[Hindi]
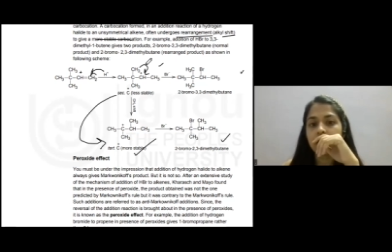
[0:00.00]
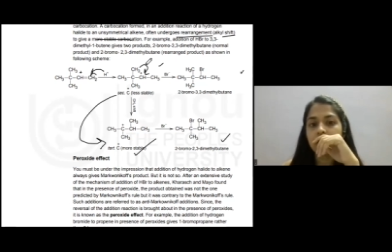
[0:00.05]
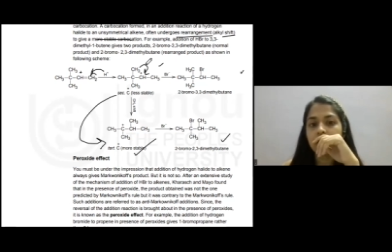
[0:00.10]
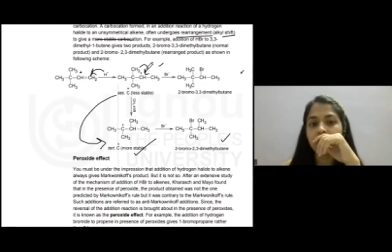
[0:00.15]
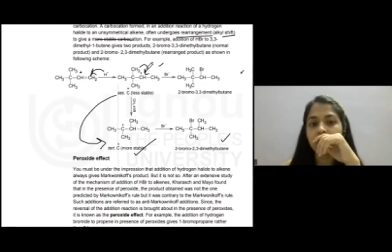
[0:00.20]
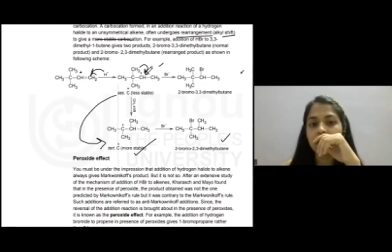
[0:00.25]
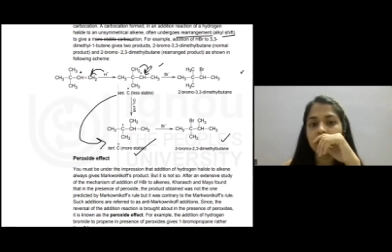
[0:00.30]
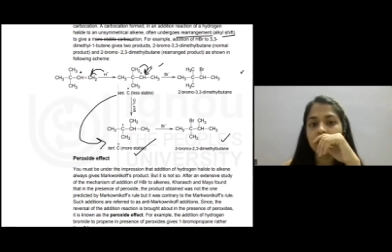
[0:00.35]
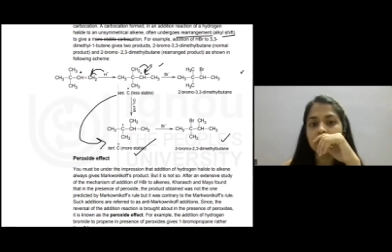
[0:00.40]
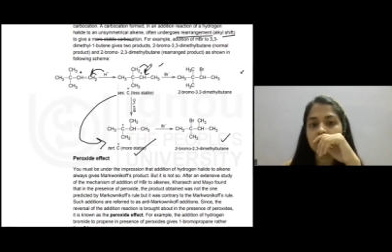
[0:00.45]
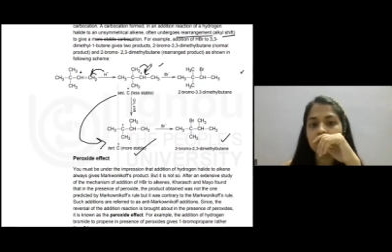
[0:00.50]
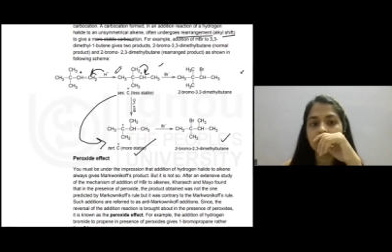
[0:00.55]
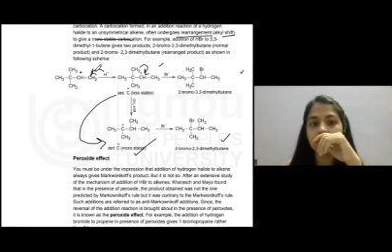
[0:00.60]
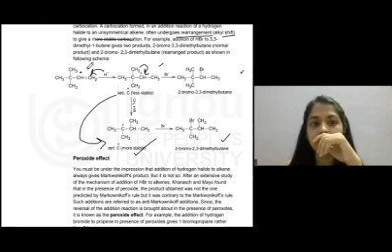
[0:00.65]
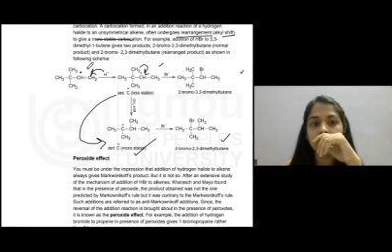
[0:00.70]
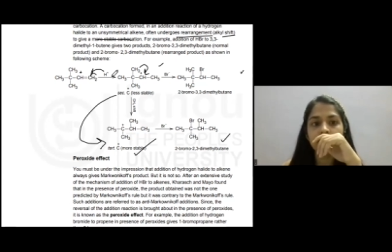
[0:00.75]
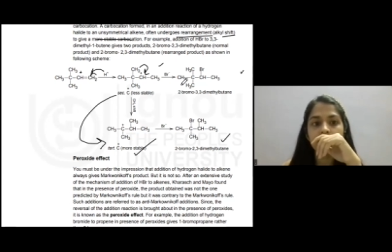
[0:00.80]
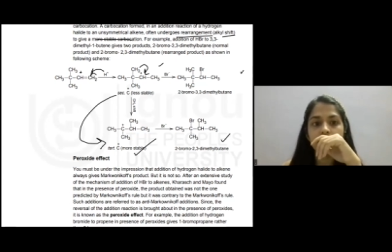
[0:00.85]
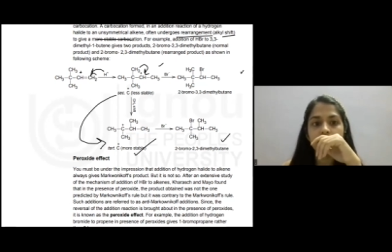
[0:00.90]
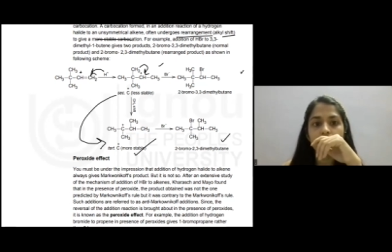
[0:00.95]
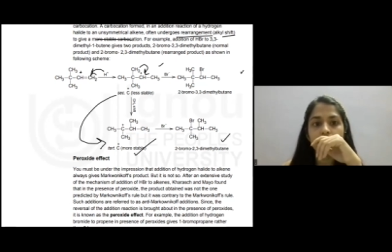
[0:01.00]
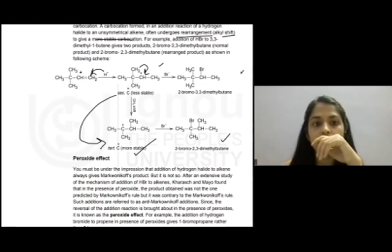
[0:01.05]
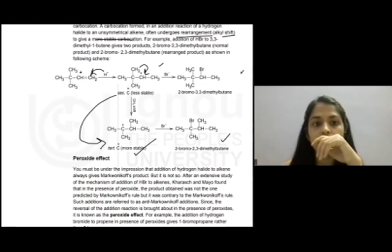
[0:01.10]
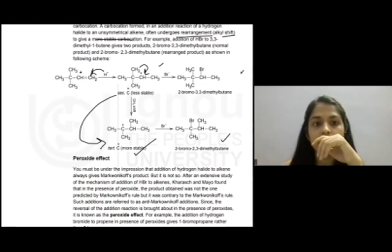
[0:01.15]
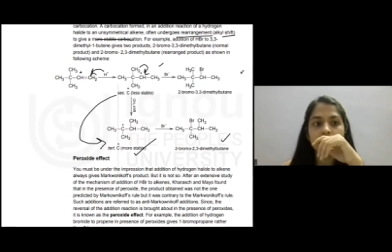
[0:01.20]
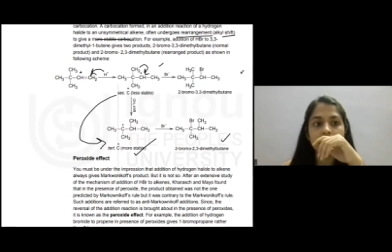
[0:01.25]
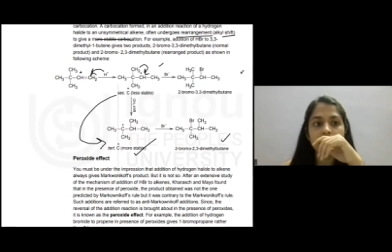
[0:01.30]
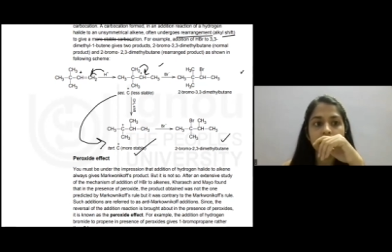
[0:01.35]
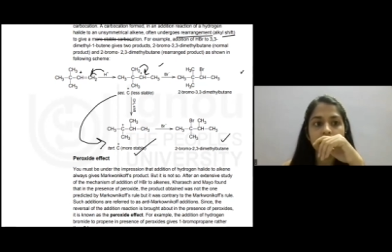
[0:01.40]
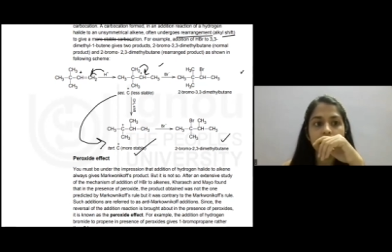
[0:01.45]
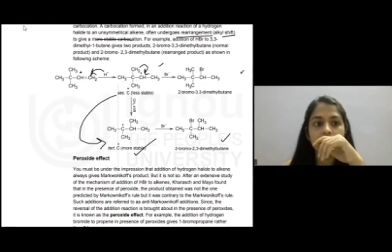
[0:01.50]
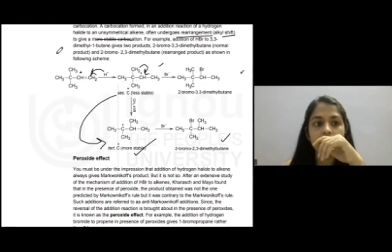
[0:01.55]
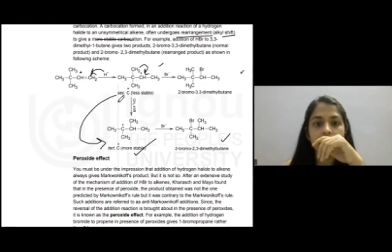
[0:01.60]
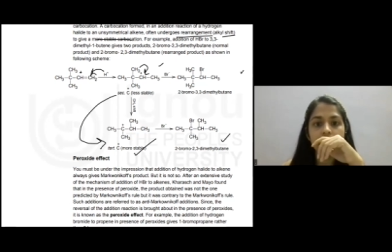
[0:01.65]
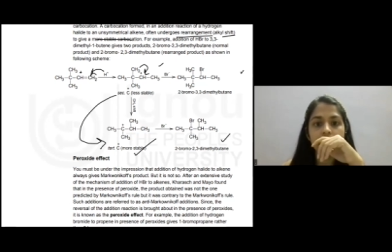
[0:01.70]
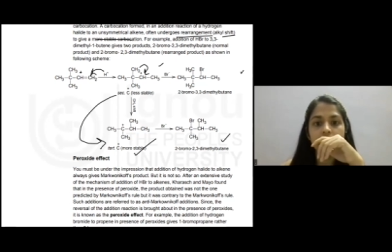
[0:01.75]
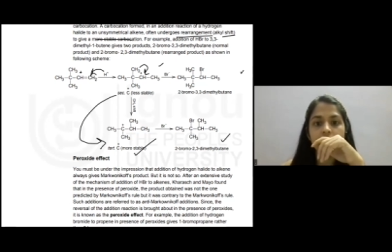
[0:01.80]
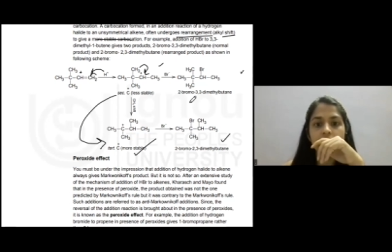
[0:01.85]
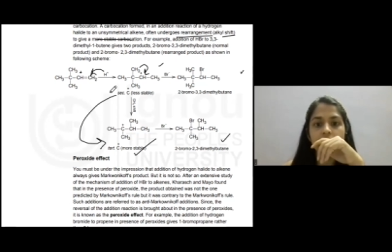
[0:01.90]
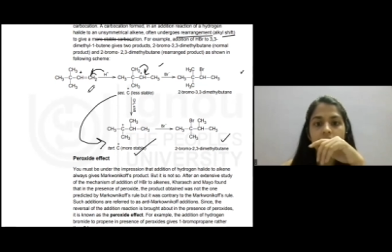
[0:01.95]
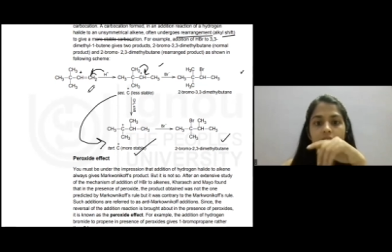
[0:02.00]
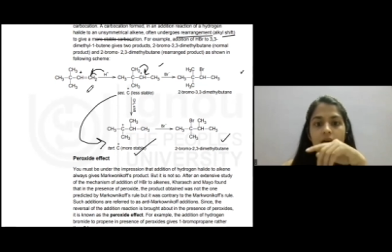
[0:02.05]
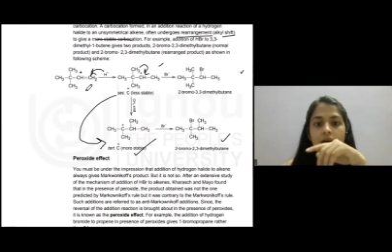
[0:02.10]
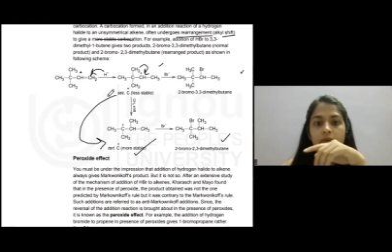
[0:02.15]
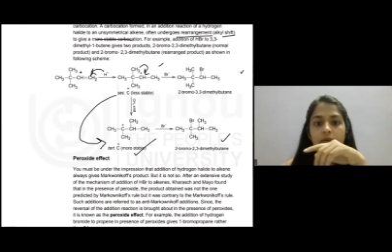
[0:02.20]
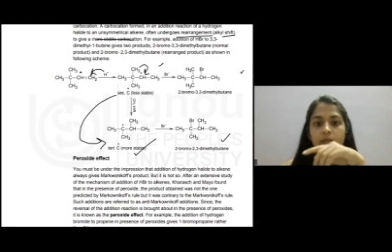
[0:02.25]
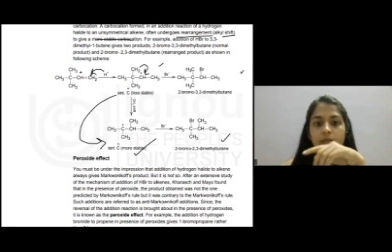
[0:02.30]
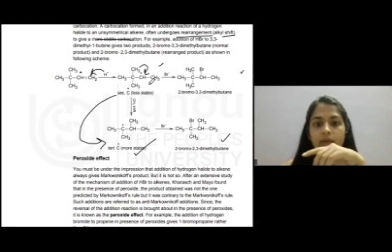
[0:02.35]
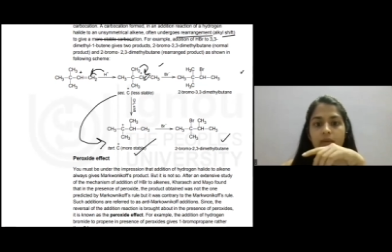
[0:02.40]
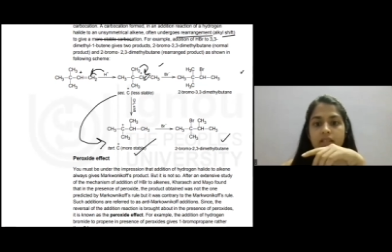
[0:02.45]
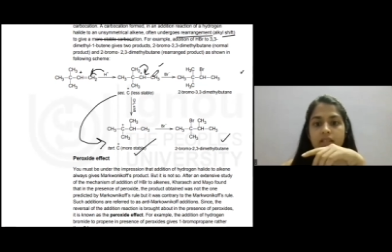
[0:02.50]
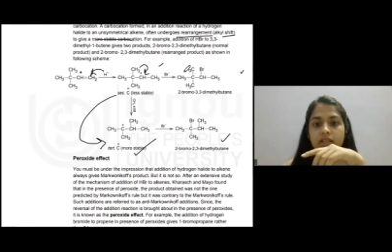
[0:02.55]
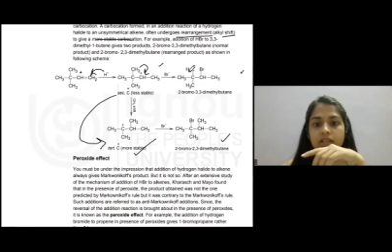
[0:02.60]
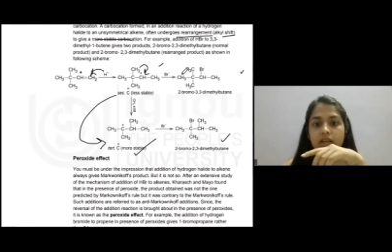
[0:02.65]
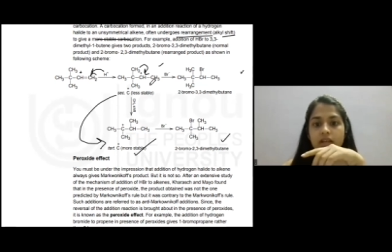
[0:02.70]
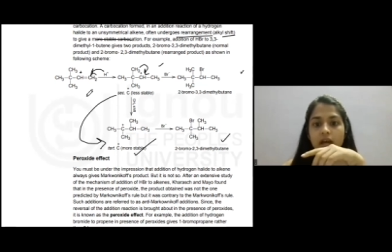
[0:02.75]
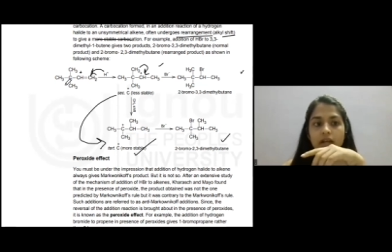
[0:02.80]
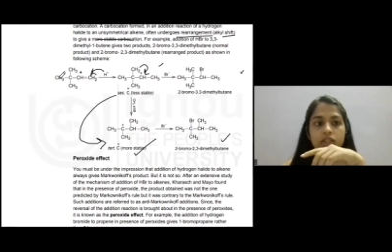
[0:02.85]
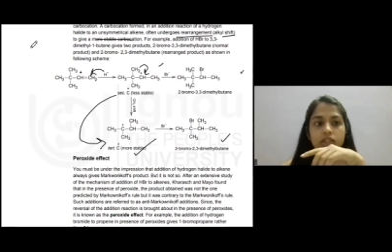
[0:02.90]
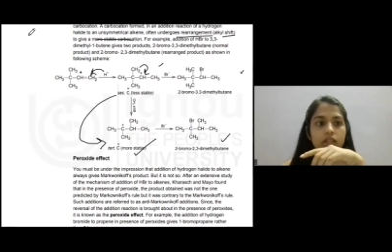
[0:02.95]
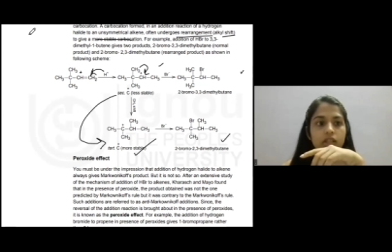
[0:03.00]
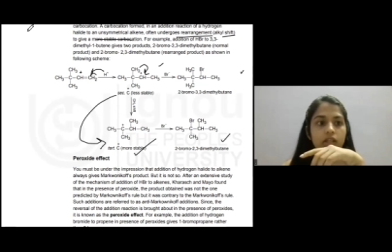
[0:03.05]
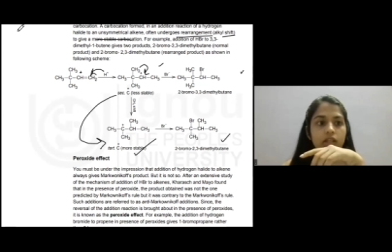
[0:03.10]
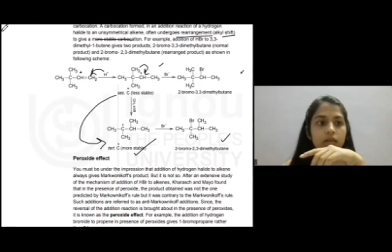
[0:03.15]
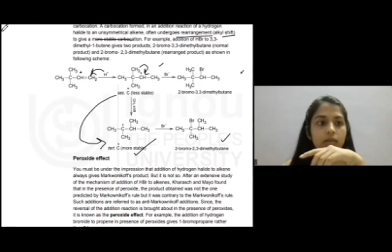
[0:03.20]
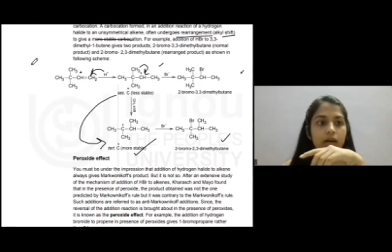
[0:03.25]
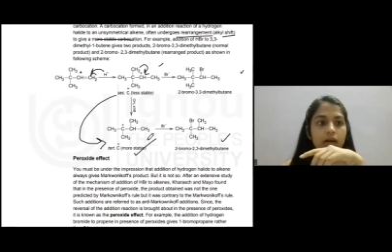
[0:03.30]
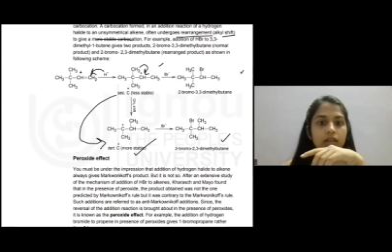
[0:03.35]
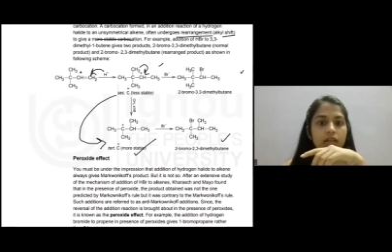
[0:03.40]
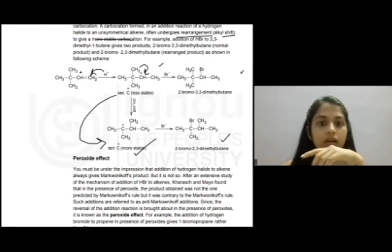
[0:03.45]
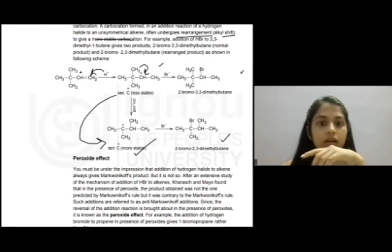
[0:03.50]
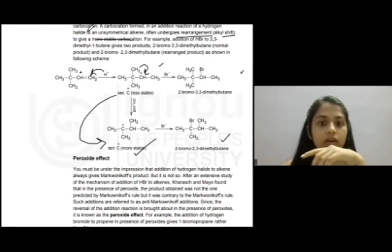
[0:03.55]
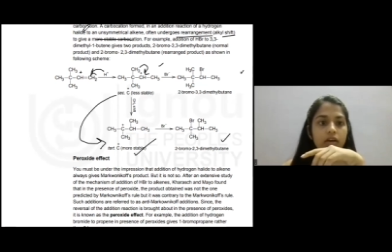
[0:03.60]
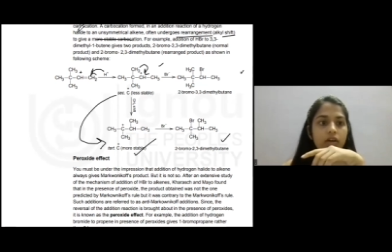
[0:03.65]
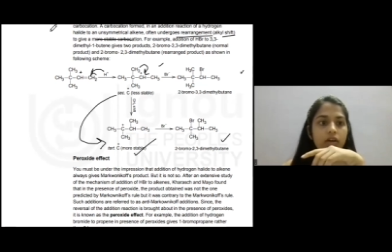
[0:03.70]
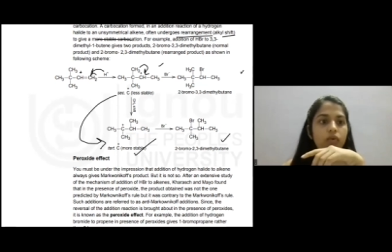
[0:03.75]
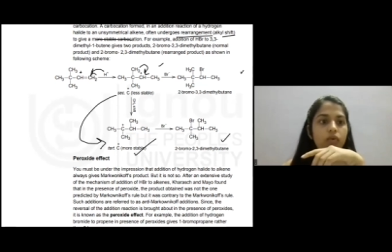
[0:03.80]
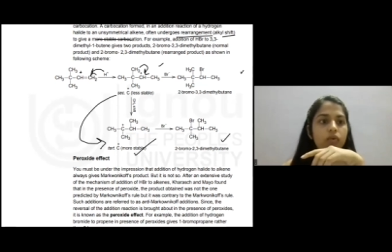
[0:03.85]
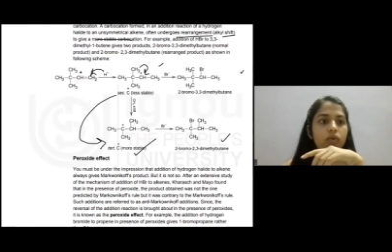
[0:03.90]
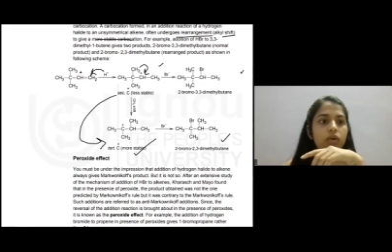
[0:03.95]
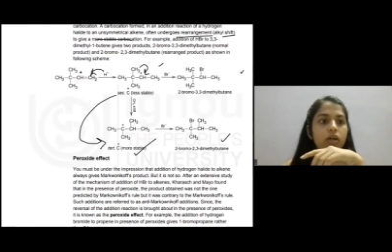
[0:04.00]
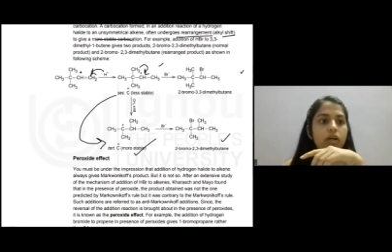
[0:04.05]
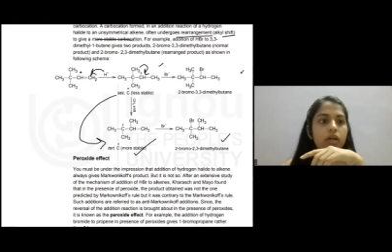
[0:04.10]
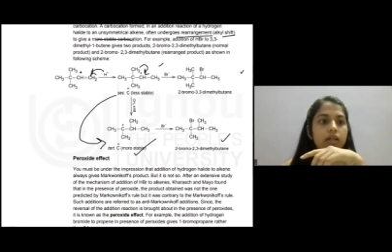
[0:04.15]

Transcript: अभी ये शिफ्ट नहीं हुआ है ठीक है ये अभी मैं इस रिएक्शन की बात कर रही हूँ